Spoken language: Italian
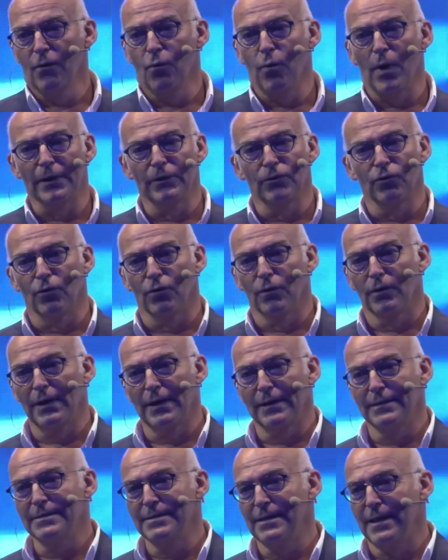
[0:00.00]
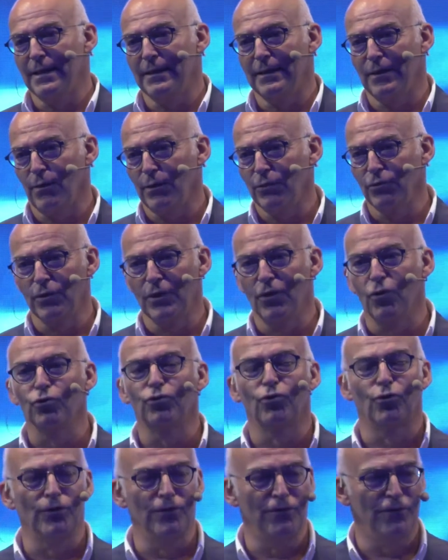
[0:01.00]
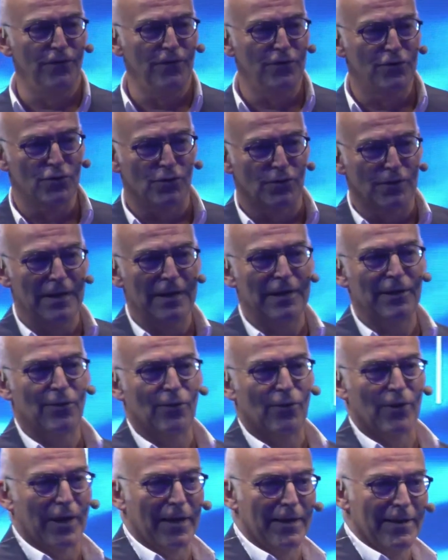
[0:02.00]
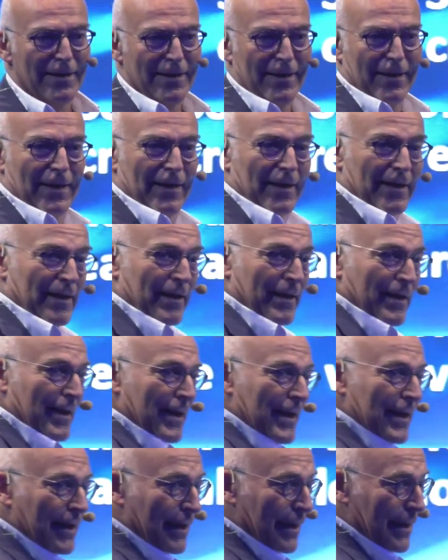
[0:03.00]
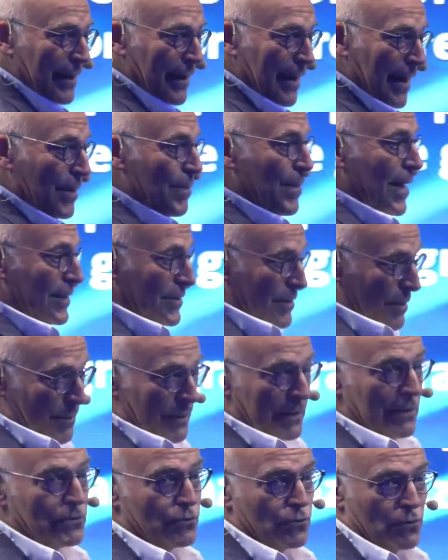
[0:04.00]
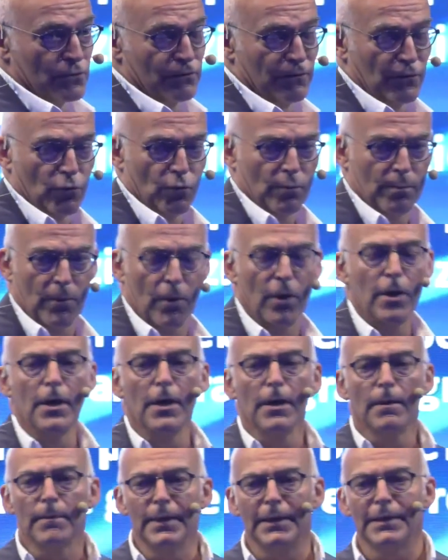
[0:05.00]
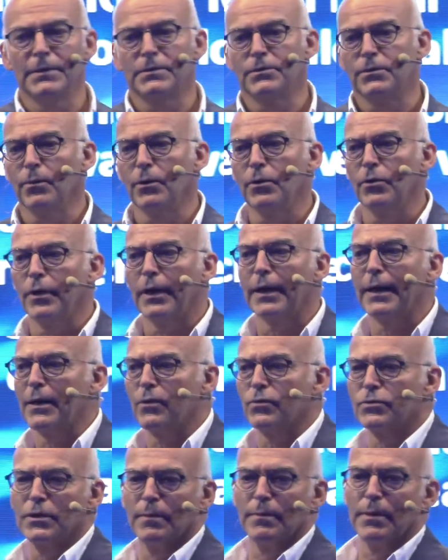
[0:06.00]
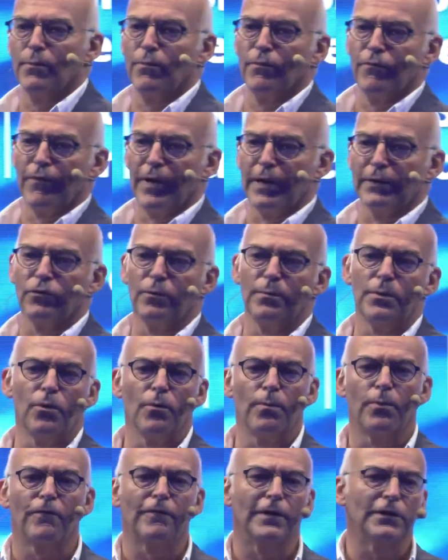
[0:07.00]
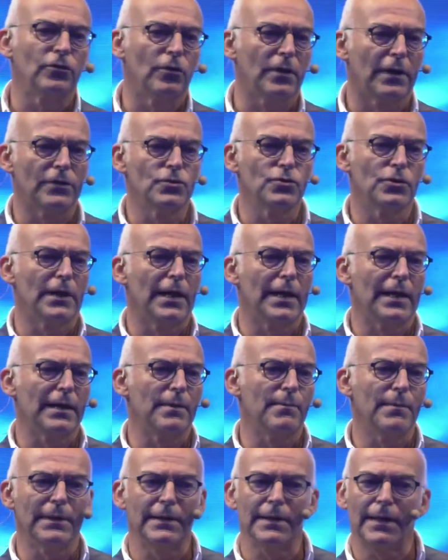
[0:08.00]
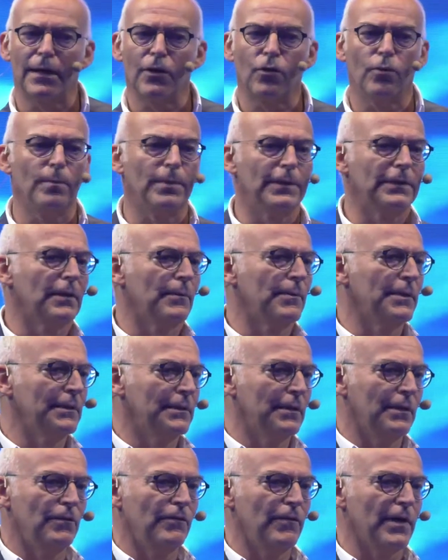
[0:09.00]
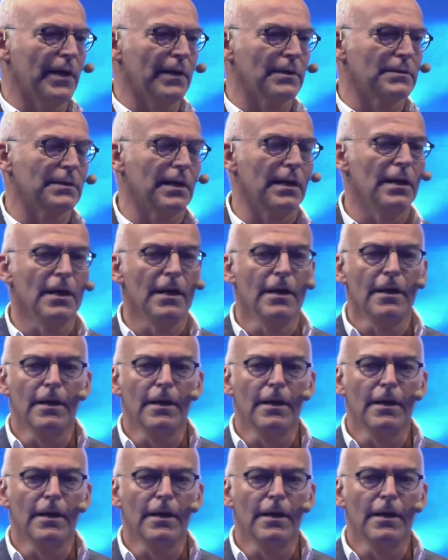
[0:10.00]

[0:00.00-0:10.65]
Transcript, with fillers: quando l'azienda, quando il cotonificio di allora eh, era ai massimi del suo sviluppo. Benissimo, allora che cosa abbiamo fatto? Abbiamo provato a ragionare in maniera completamente diversa.